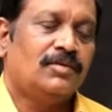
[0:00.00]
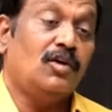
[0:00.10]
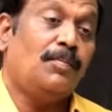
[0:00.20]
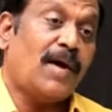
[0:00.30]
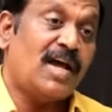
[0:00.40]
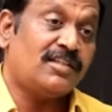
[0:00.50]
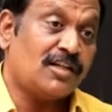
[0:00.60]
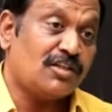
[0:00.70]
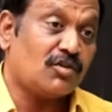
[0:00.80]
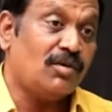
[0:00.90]
నన్ను పాస్
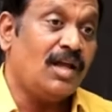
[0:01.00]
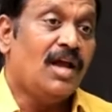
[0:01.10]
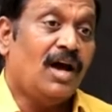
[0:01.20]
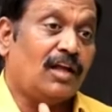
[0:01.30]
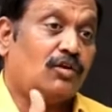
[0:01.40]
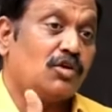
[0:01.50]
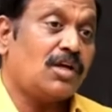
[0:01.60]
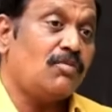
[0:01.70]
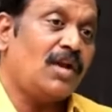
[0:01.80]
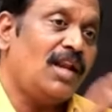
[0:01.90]
చేసుకునే
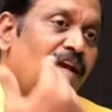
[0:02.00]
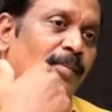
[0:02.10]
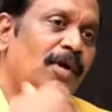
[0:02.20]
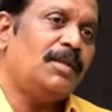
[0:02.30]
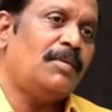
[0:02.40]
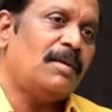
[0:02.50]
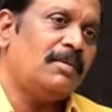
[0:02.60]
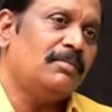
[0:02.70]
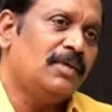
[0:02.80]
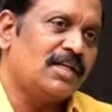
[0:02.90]
అదృష్టం కూడా లేకపోయింది
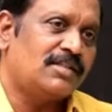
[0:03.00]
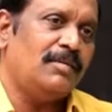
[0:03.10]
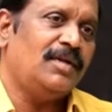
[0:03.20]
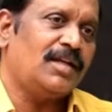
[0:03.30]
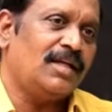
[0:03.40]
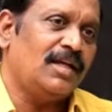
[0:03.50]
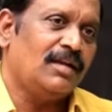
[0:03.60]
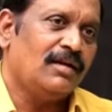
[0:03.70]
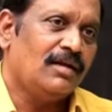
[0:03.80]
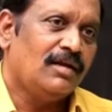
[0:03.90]
పాపం ఎగ్జామినర్కి అని